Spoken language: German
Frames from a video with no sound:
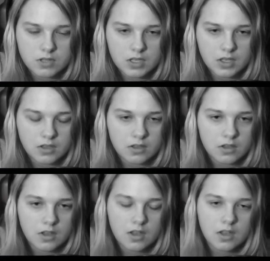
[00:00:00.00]
Okay.
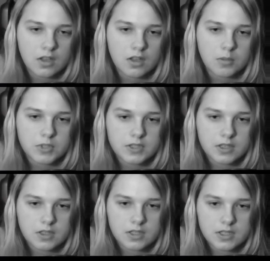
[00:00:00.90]

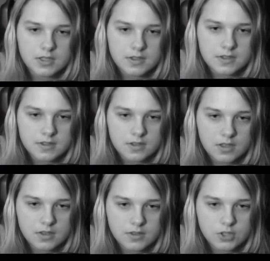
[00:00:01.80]
Bisher nichts.
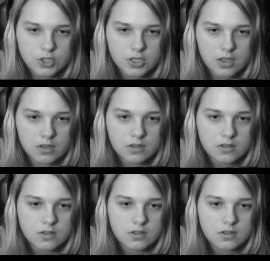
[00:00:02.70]
Alles ist still.